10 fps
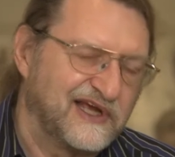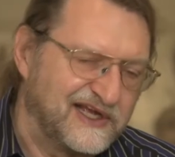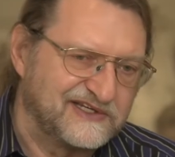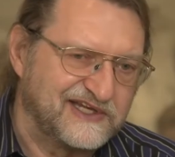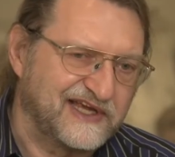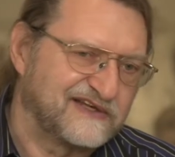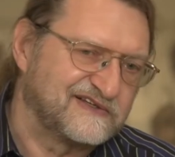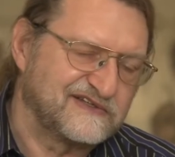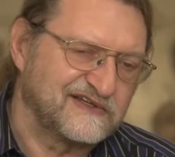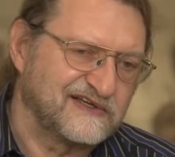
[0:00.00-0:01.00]

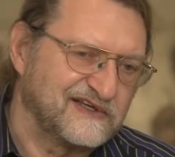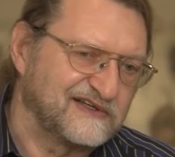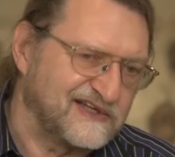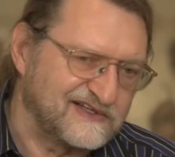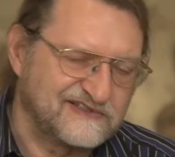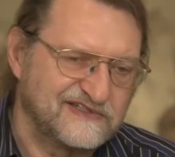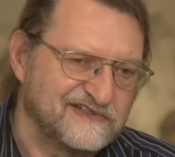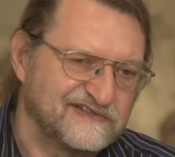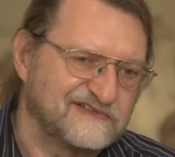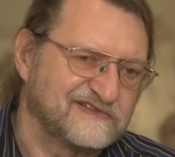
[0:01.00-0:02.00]
entdeckt, dass
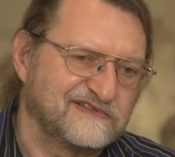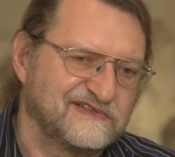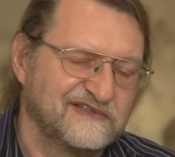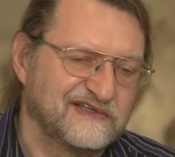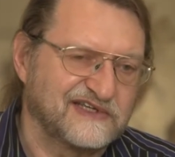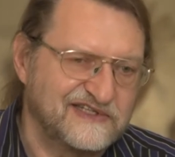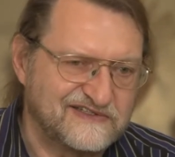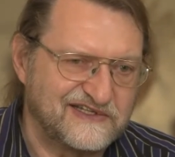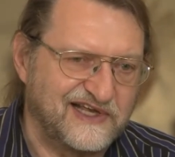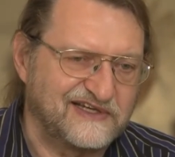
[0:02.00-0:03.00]
dieses
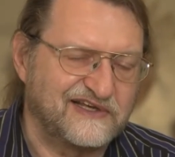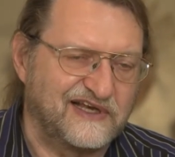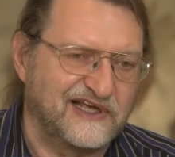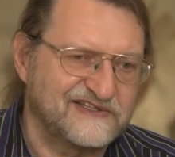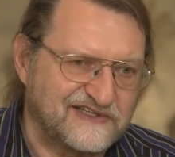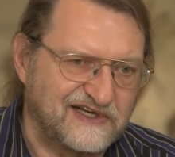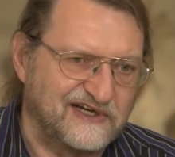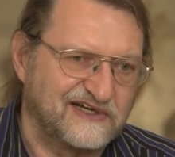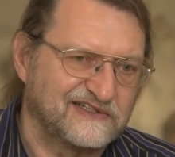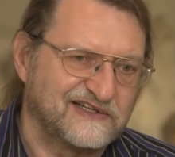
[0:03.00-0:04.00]
Riesenland
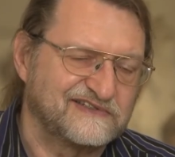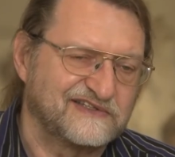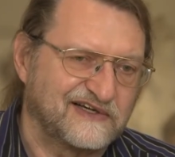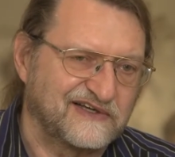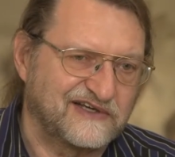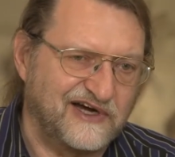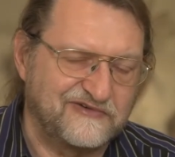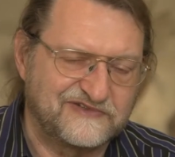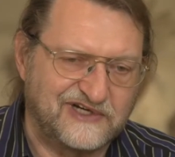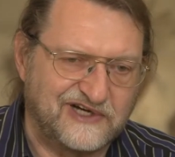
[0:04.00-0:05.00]
Alaska, das sie da
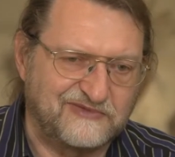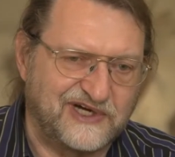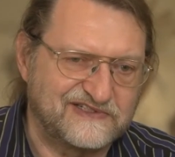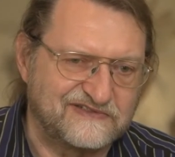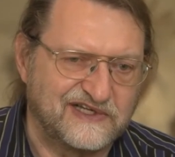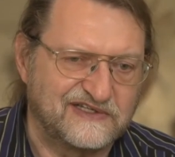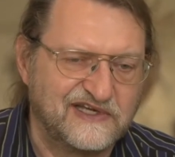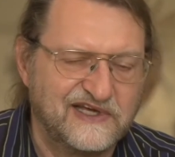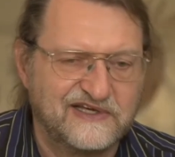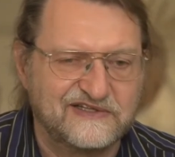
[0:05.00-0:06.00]
gekauft haben,
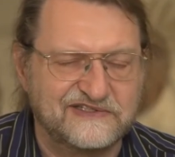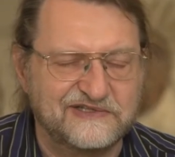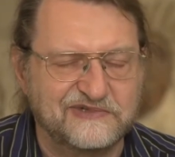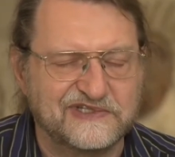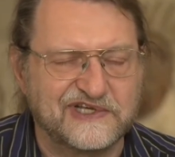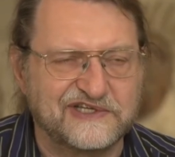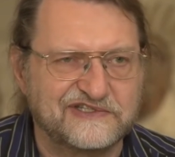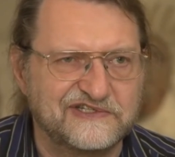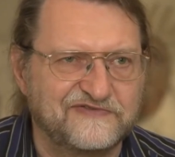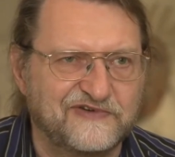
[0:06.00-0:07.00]

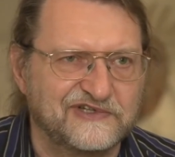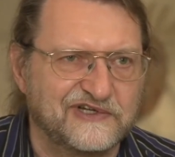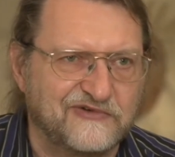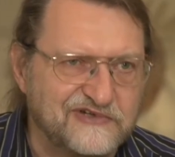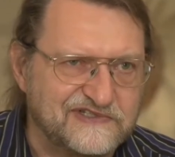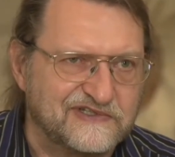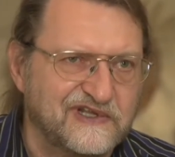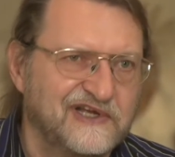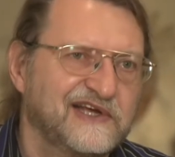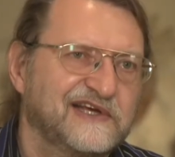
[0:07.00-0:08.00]
1867 von den
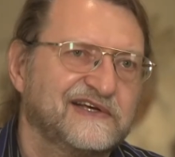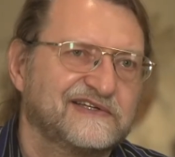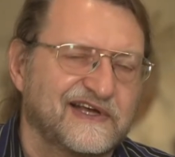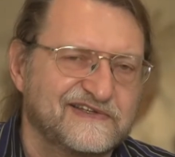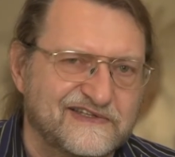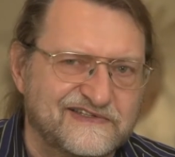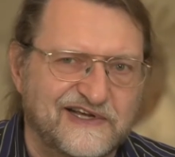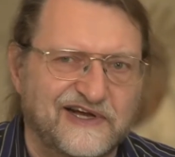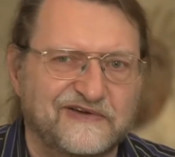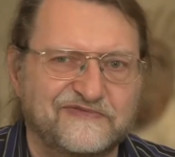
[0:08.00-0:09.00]
Russen, dass das
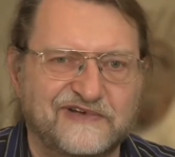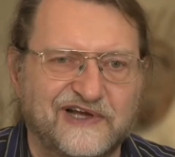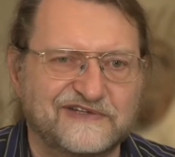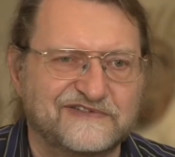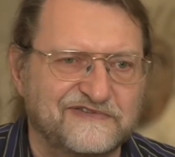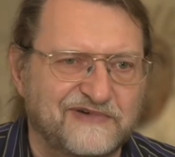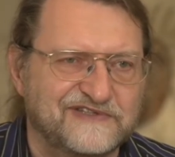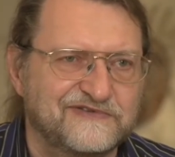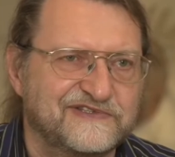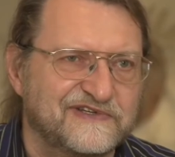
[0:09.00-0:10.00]
ja vielleicht zu
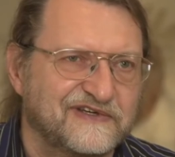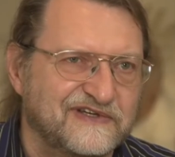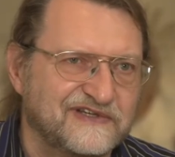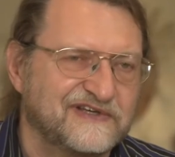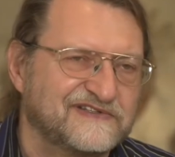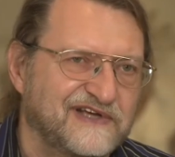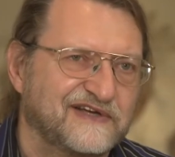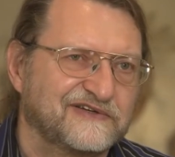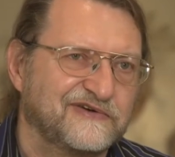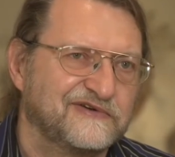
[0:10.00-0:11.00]
was Nütze
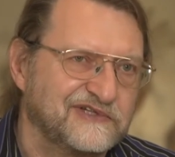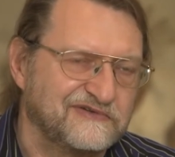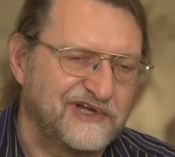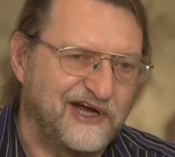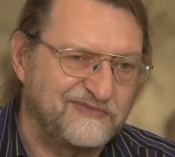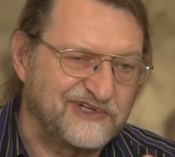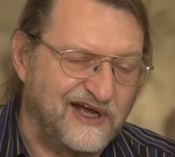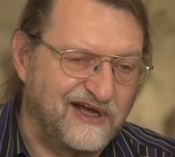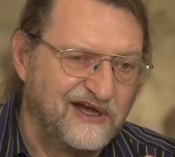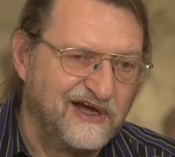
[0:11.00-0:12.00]
sein könnte und haben
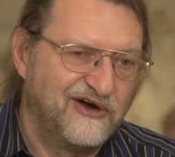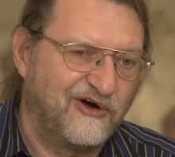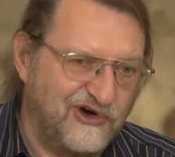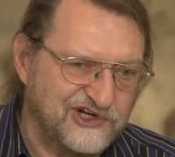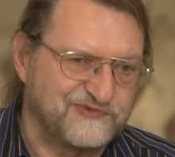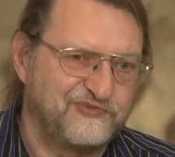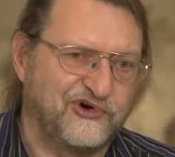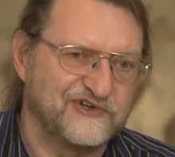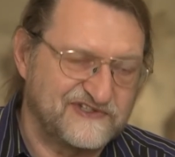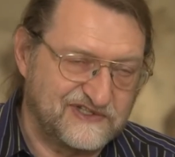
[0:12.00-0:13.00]
da
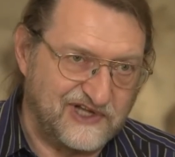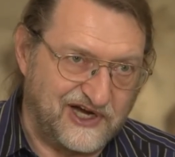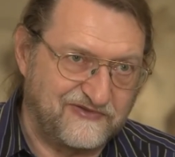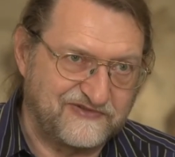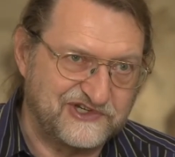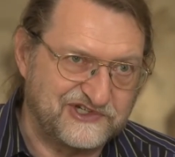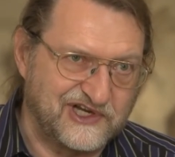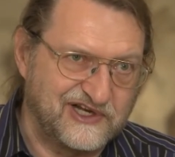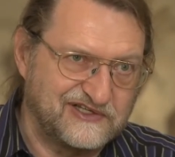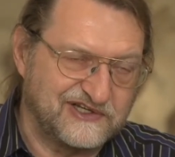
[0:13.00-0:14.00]
Horschposten
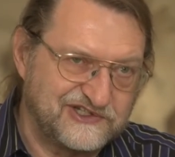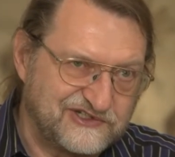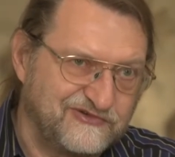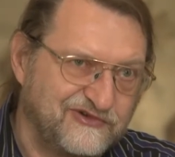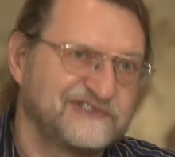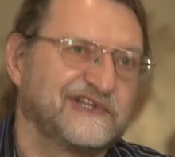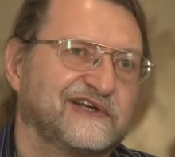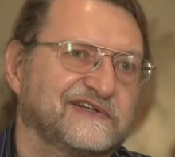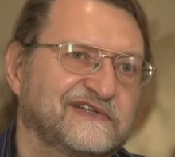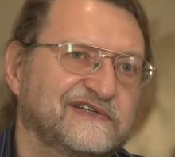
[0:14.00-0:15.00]
aufgestellt Richtung
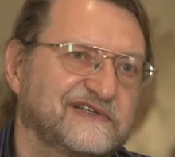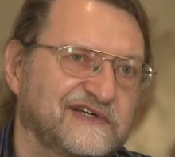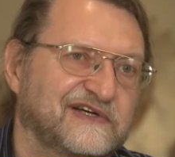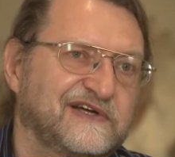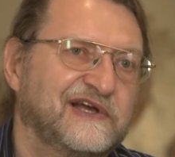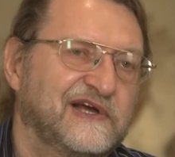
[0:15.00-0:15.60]
Russland. Ja.